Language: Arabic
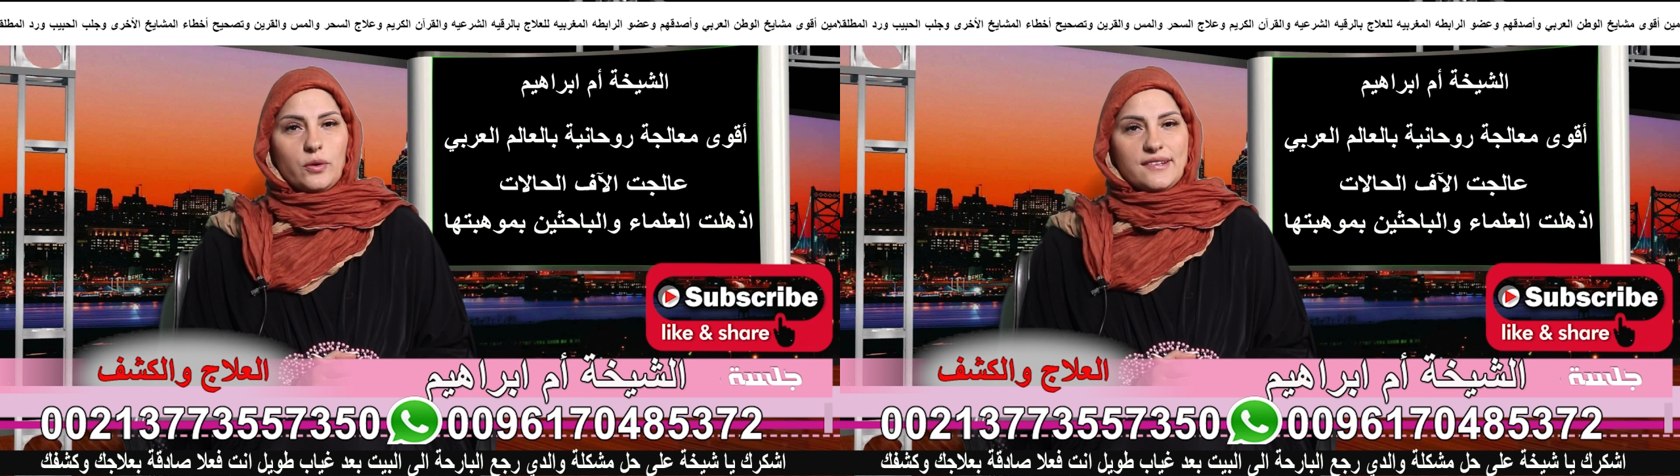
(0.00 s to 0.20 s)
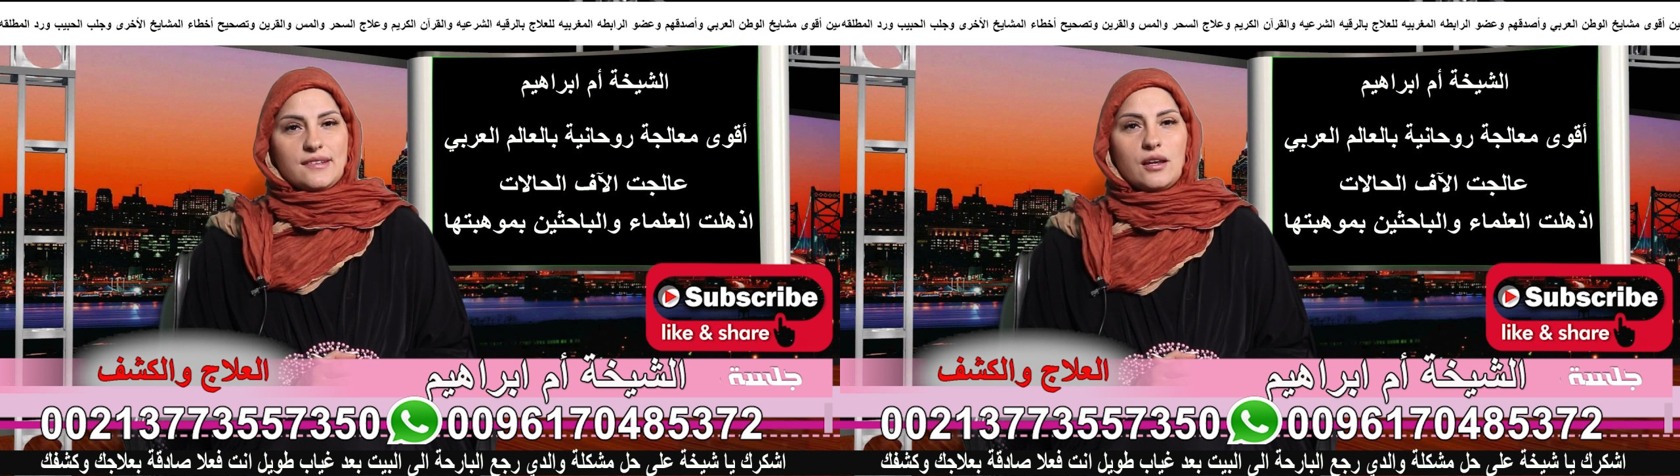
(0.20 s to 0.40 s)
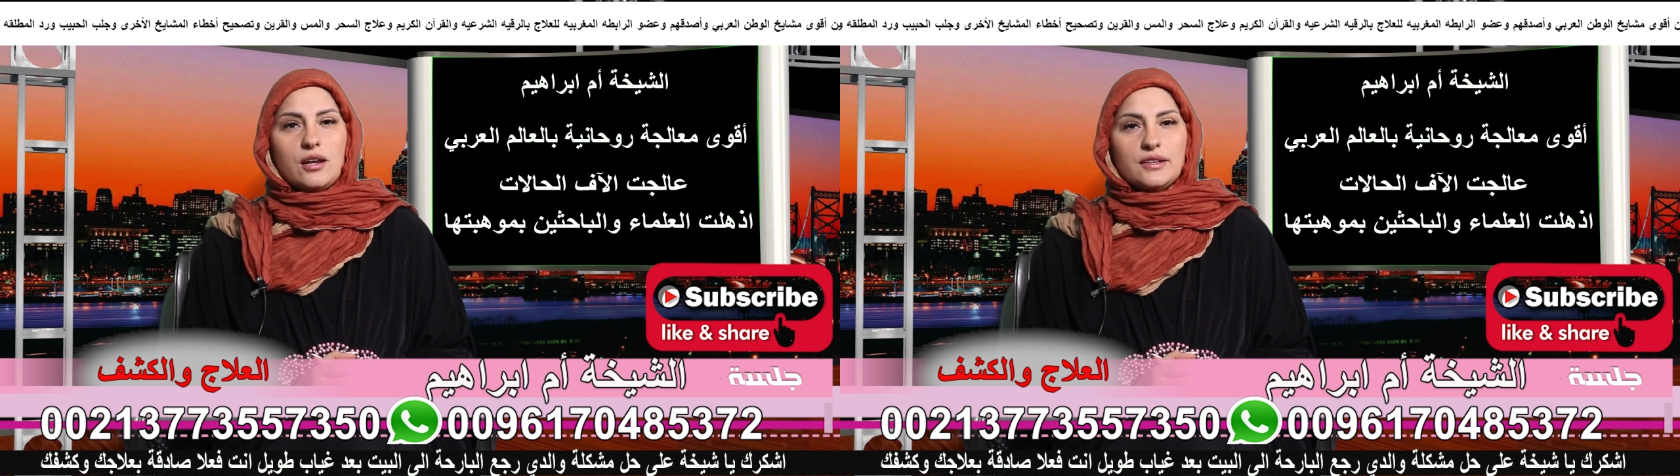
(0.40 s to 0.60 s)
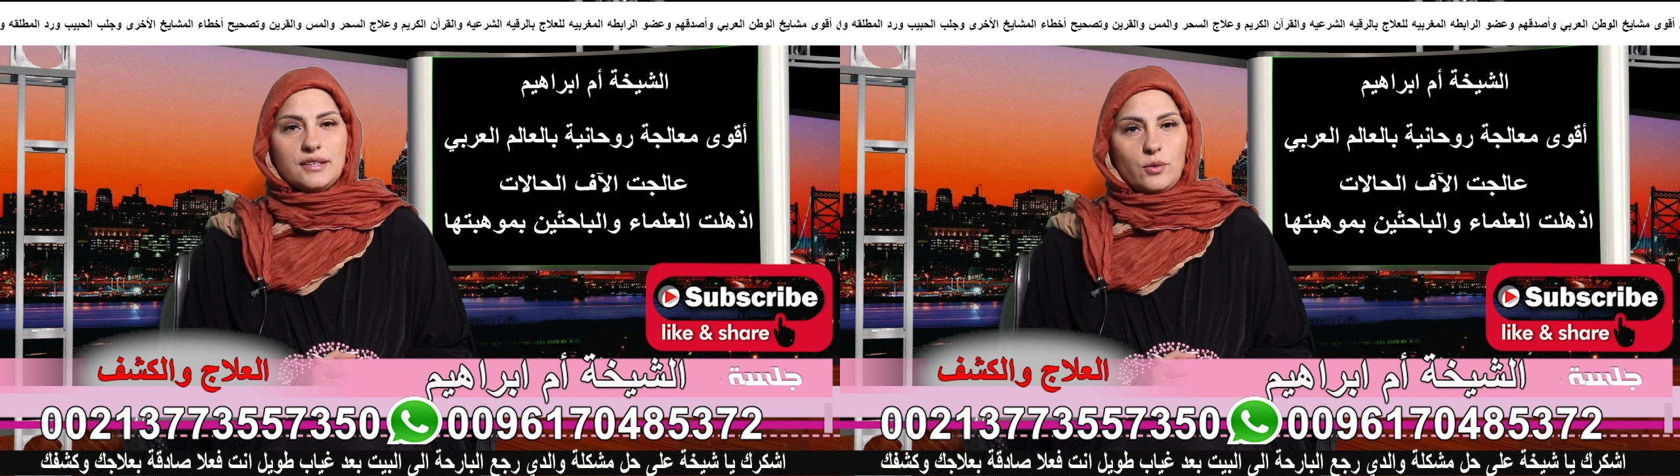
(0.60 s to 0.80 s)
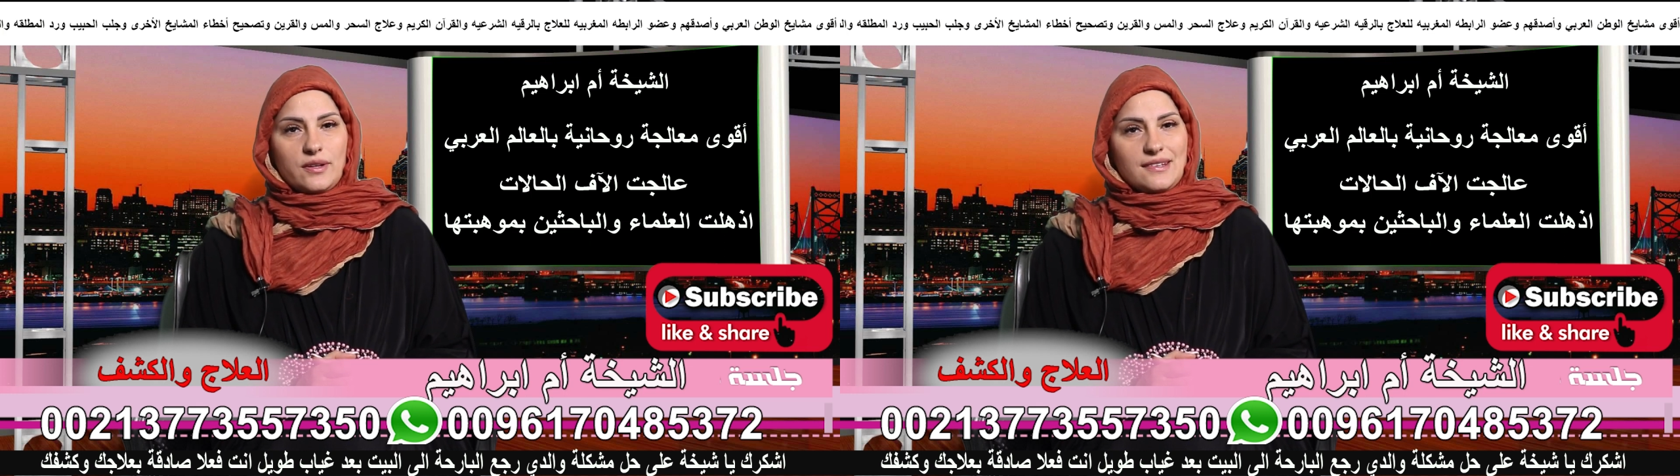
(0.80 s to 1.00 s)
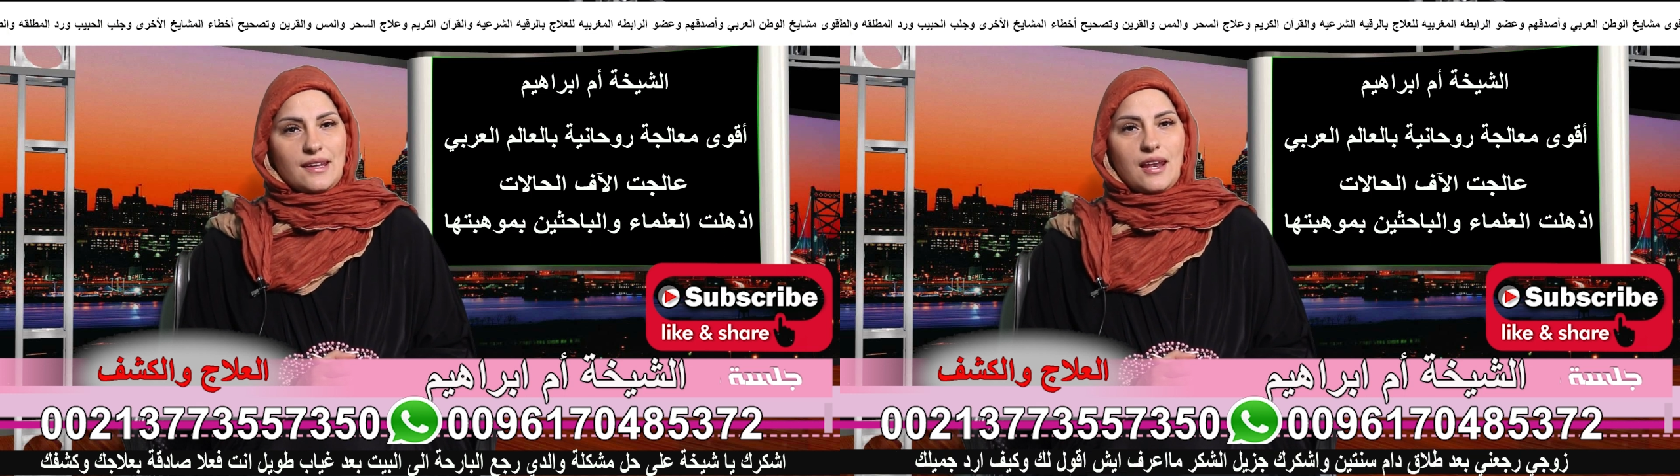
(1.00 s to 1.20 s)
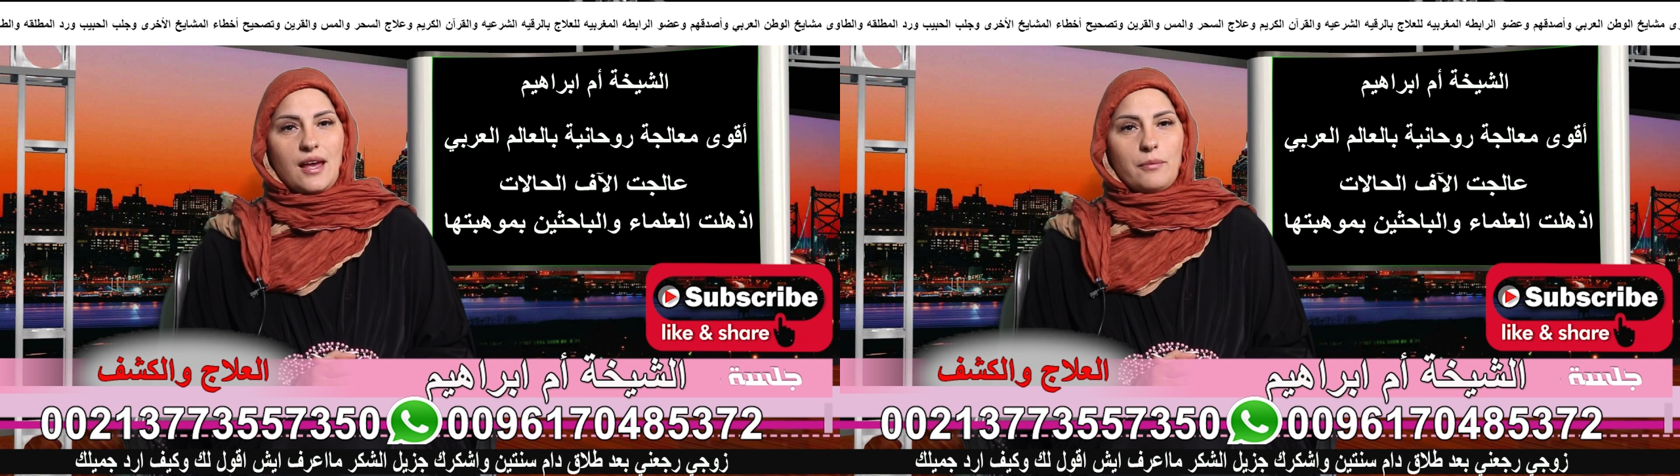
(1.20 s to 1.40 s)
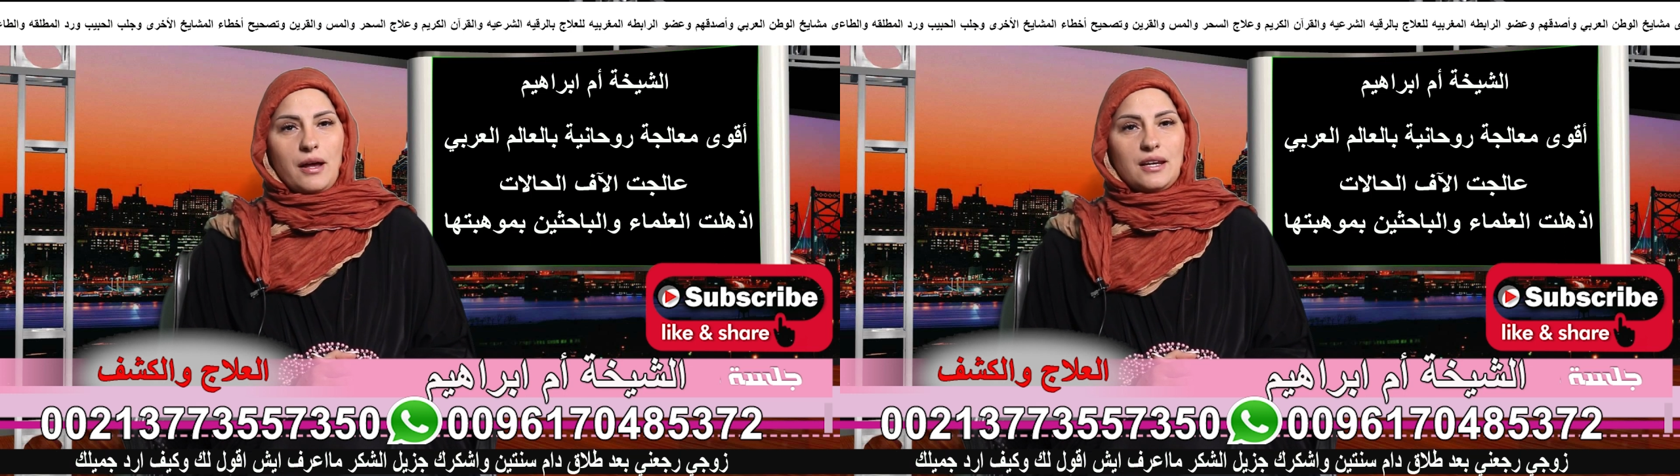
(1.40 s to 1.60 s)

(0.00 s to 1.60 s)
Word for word: والصلاة والسلام